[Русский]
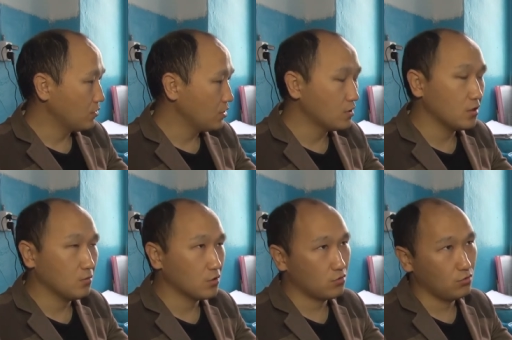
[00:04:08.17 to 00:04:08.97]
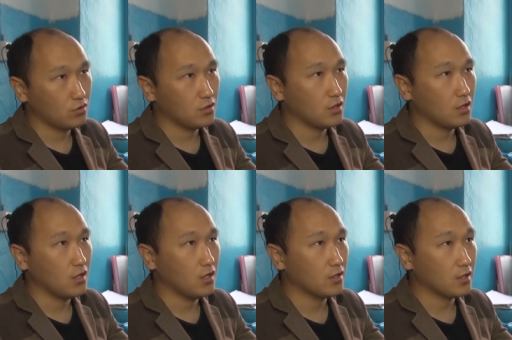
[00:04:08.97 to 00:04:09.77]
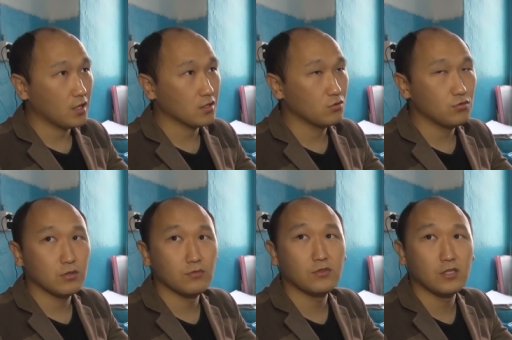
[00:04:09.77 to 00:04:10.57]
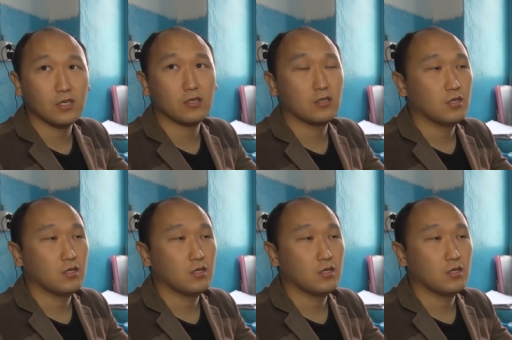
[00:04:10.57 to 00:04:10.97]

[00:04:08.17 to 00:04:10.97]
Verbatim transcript: не три маршрута, а на карте увидим все.